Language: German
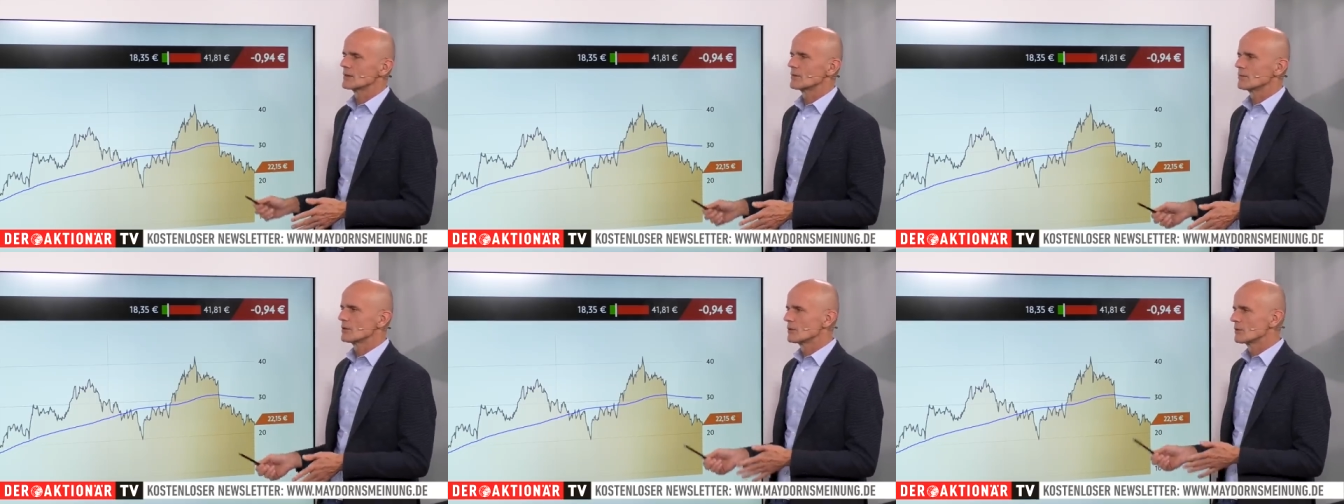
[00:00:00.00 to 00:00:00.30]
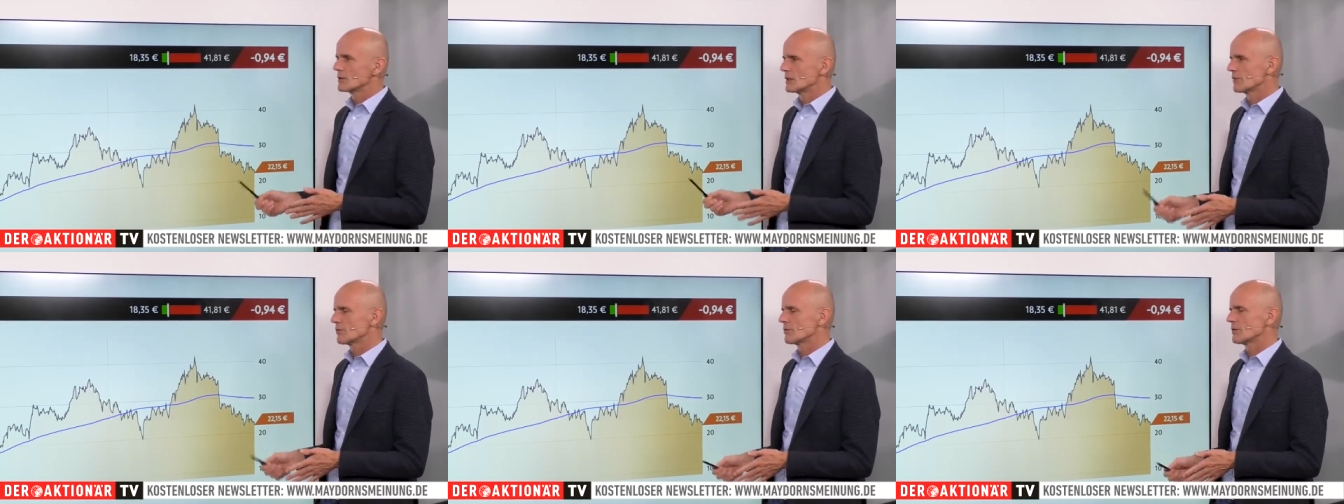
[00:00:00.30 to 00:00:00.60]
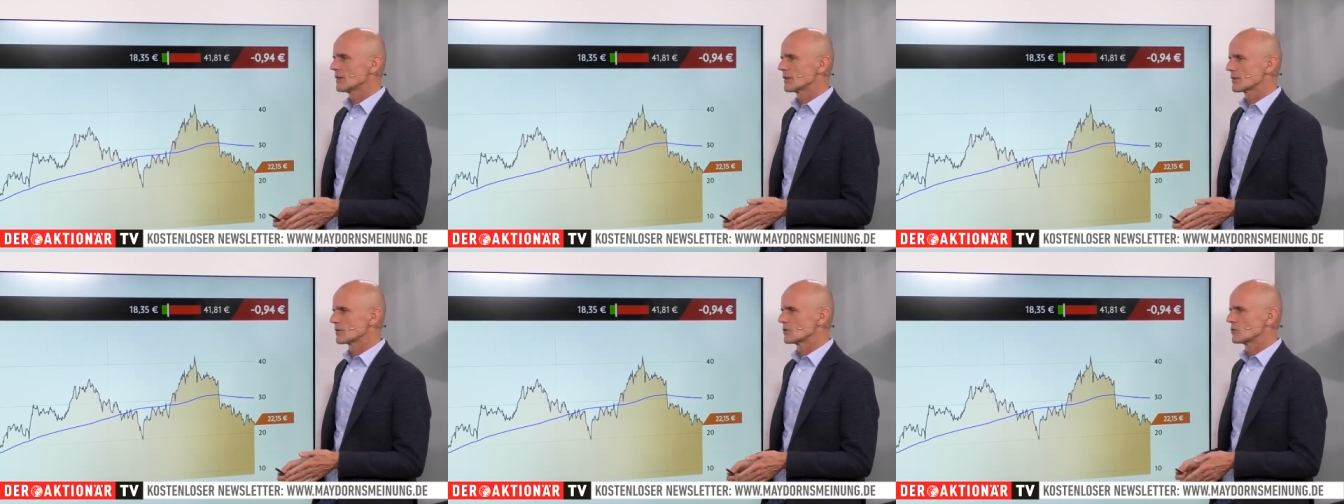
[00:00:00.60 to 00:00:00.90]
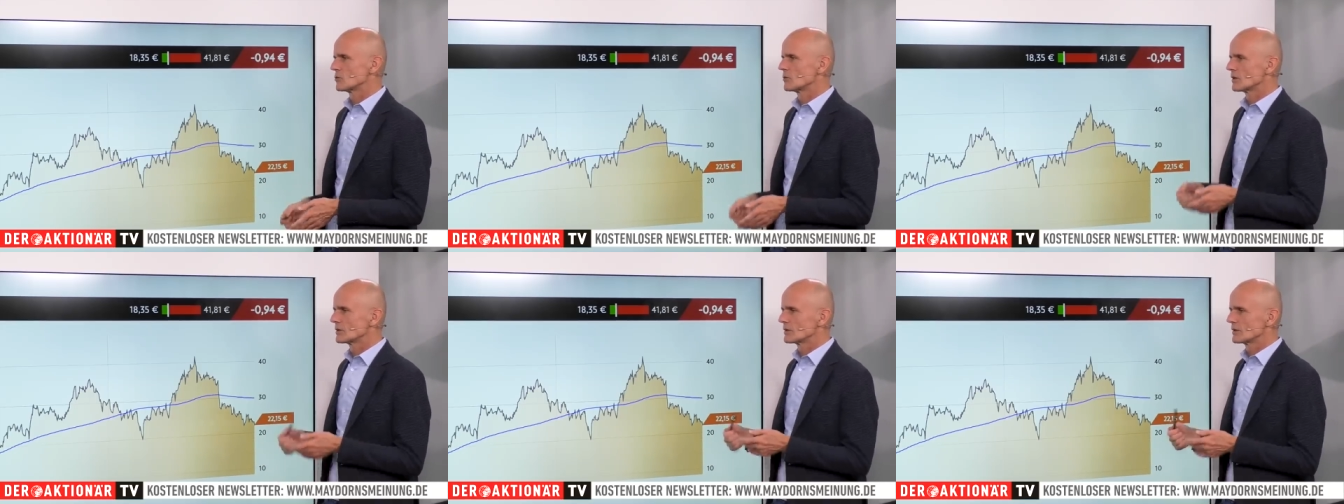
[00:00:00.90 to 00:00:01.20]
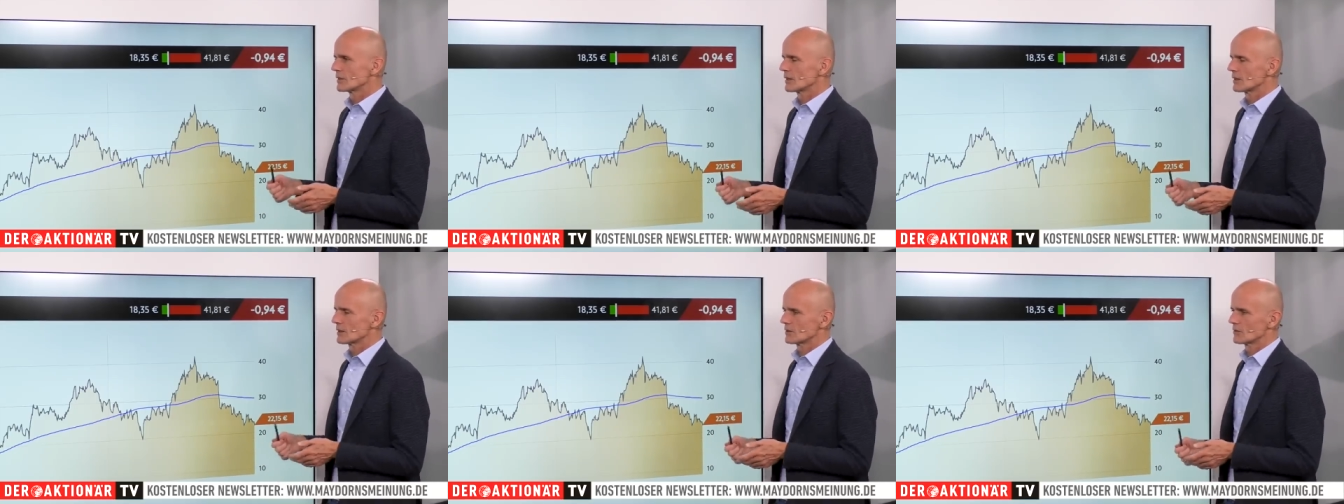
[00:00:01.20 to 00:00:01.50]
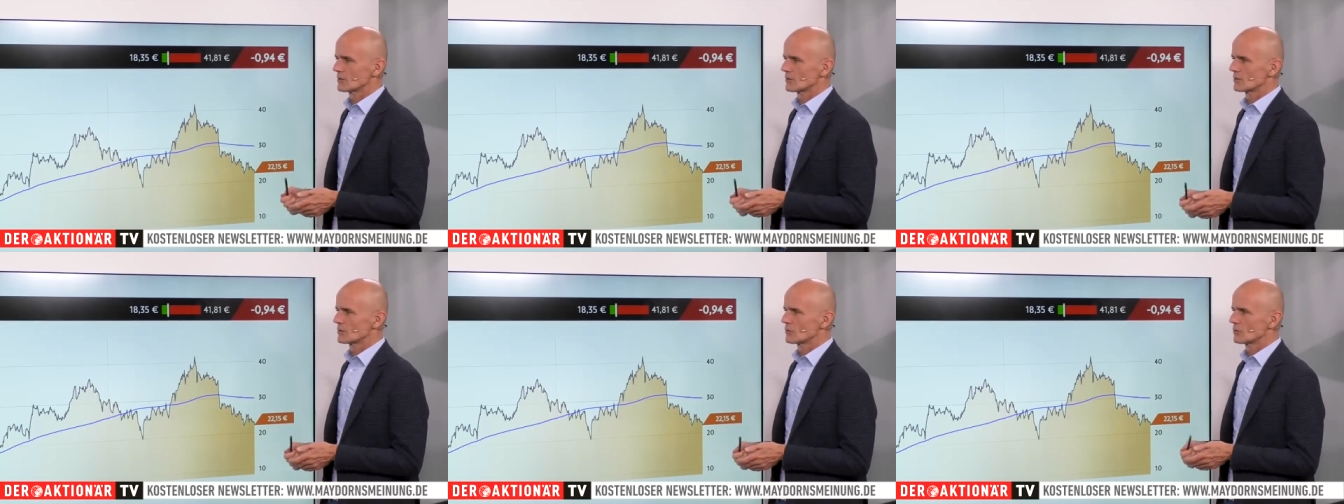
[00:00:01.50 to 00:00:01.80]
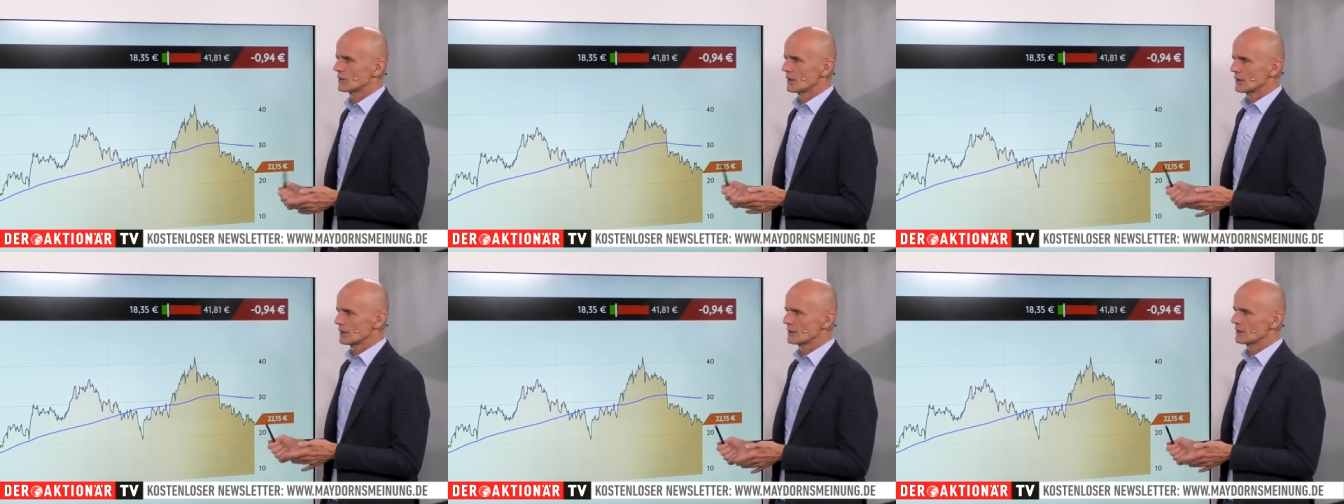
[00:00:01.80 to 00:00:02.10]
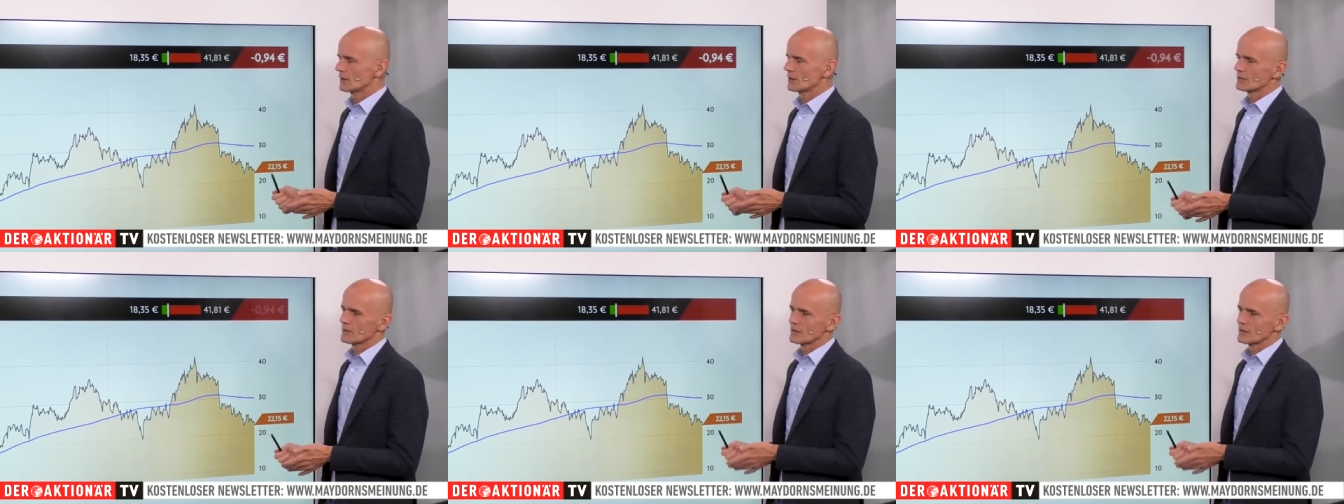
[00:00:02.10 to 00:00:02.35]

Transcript: die BBD vielleicht zusätzlich hat zu Tesla,